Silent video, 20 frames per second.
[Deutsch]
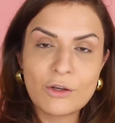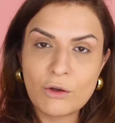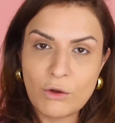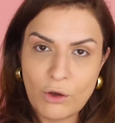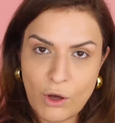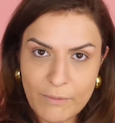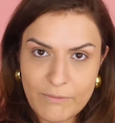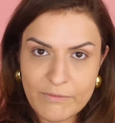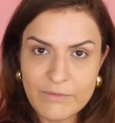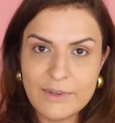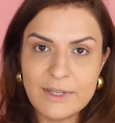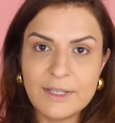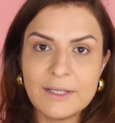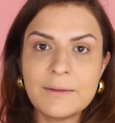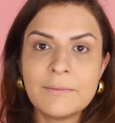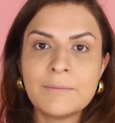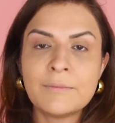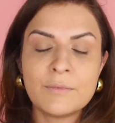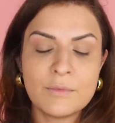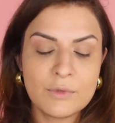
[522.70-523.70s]
Kommen
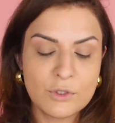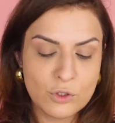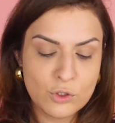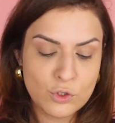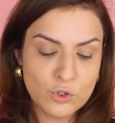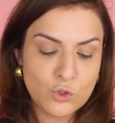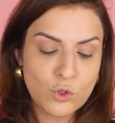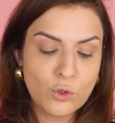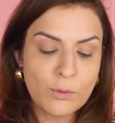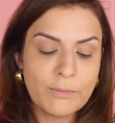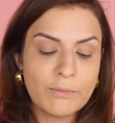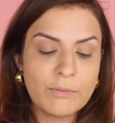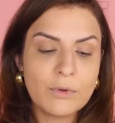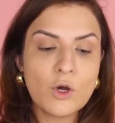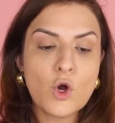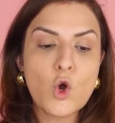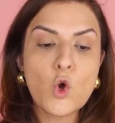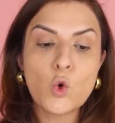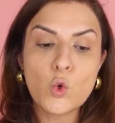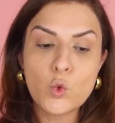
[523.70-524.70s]
wir zum
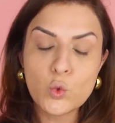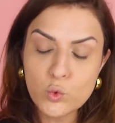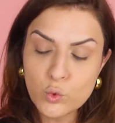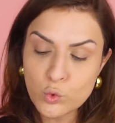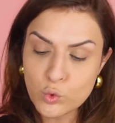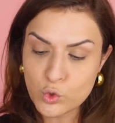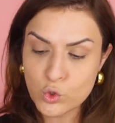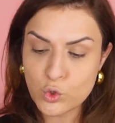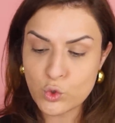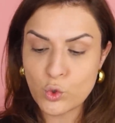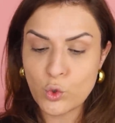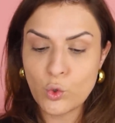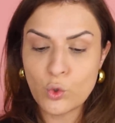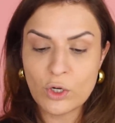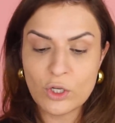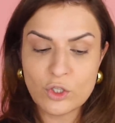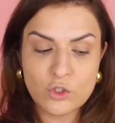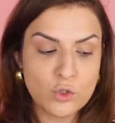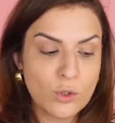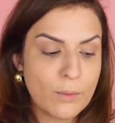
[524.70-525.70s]
Rouge
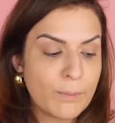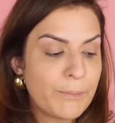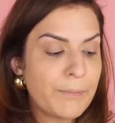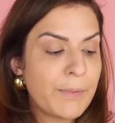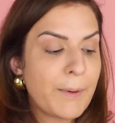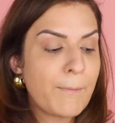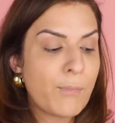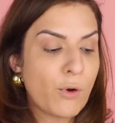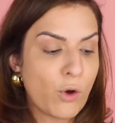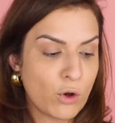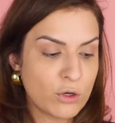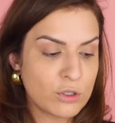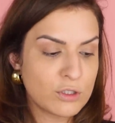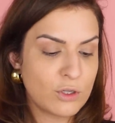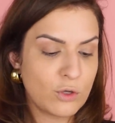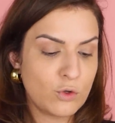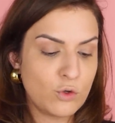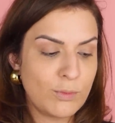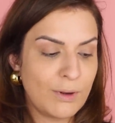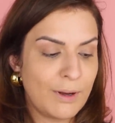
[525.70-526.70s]
oder zum
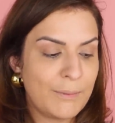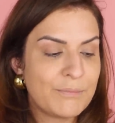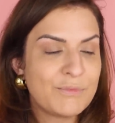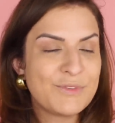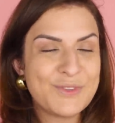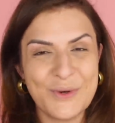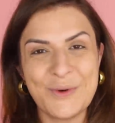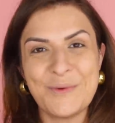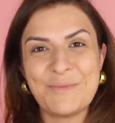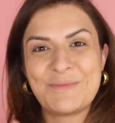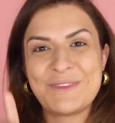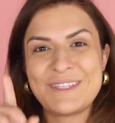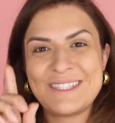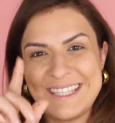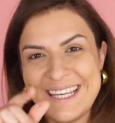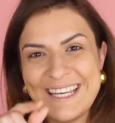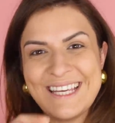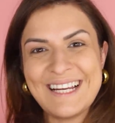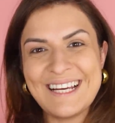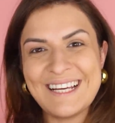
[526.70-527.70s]
Bronzer über. So,
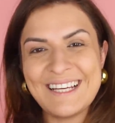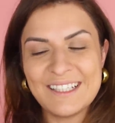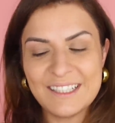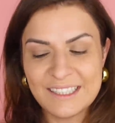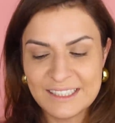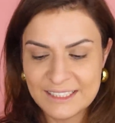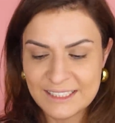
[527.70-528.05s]
Cedar,